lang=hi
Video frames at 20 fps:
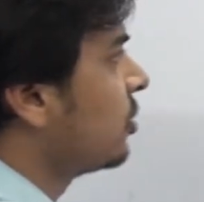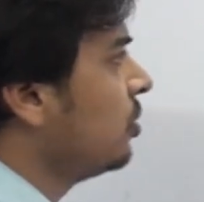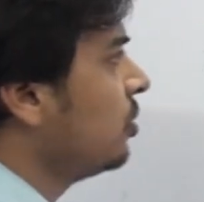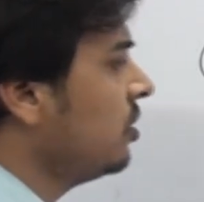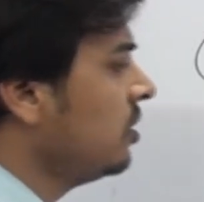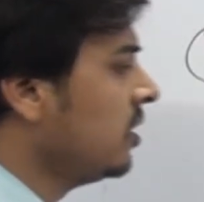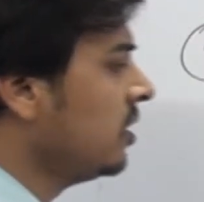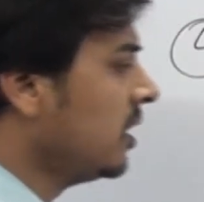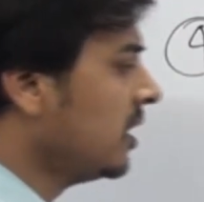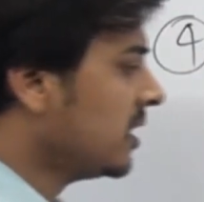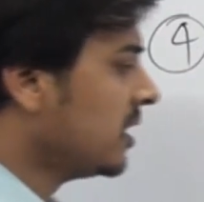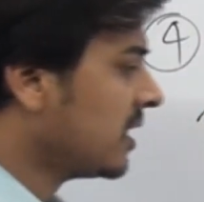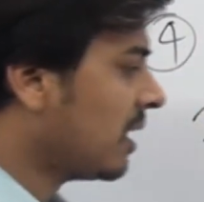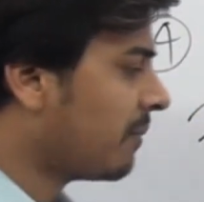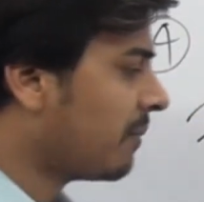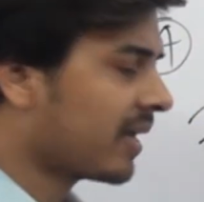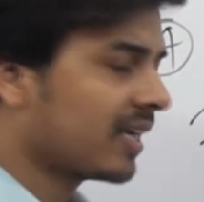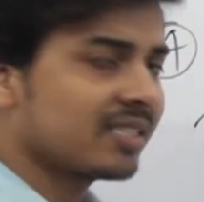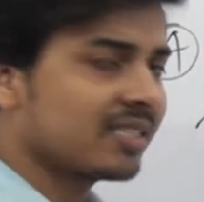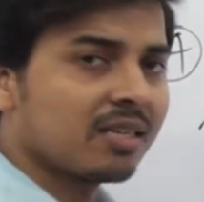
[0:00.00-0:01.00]
तो
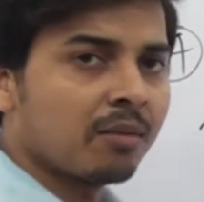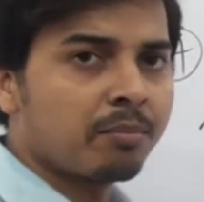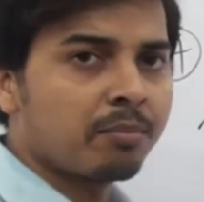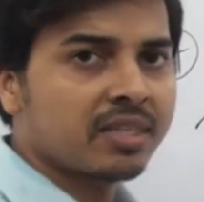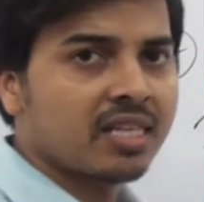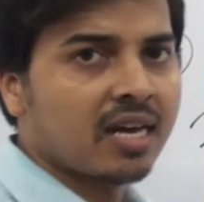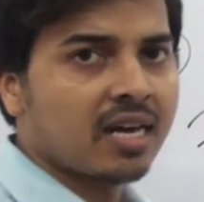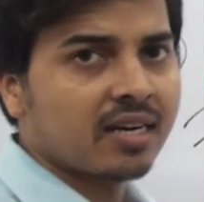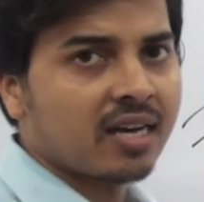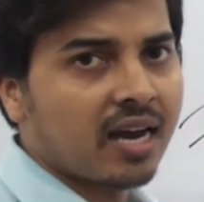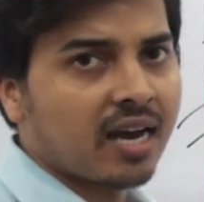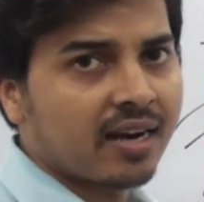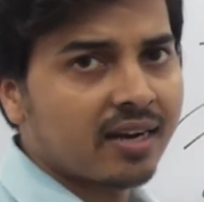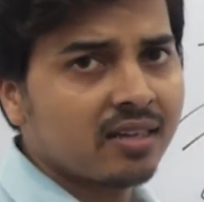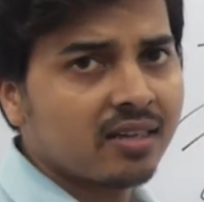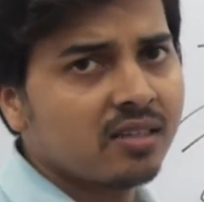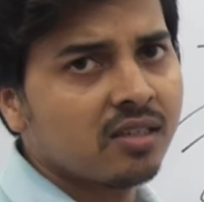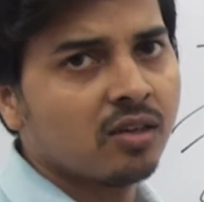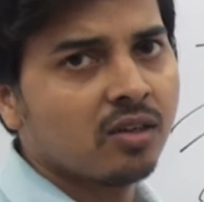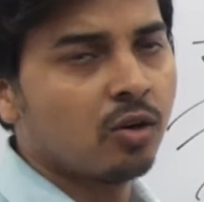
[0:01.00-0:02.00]
हमारा संप्रदान
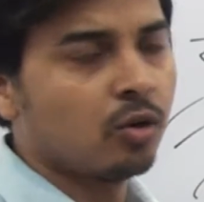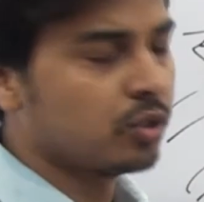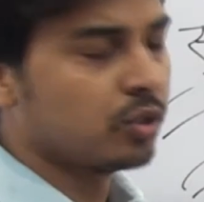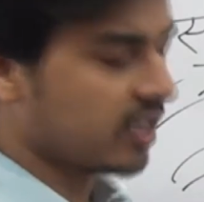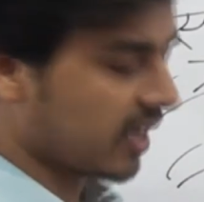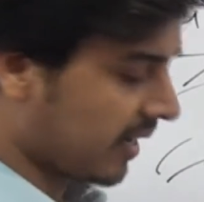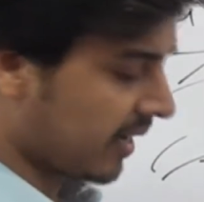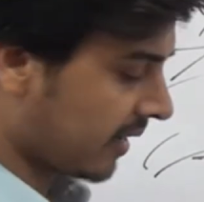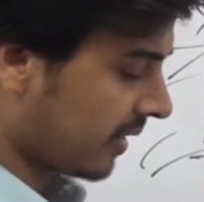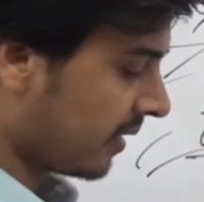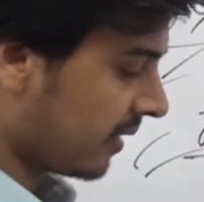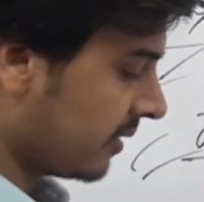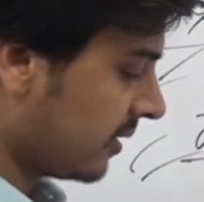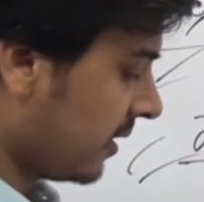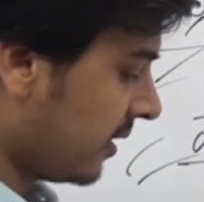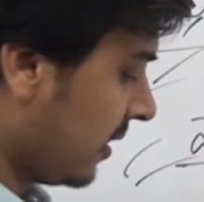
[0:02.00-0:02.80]
कारक हो जाएगा